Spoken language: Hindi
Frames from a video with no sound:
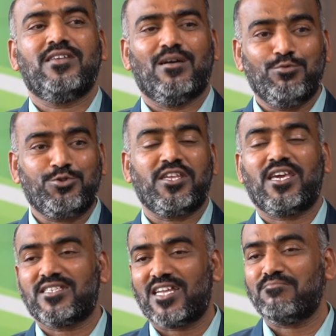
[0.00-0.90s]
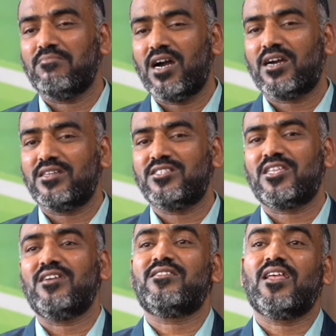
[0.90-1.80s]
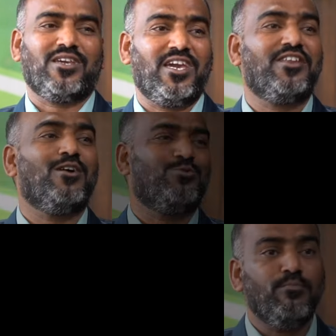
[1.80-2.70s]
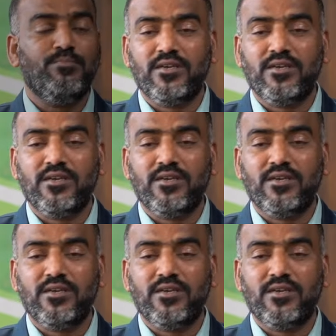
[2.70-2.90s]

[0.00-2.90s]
या पुत्री के साथ माँ का रिश्ता इतना गहरा होता आपको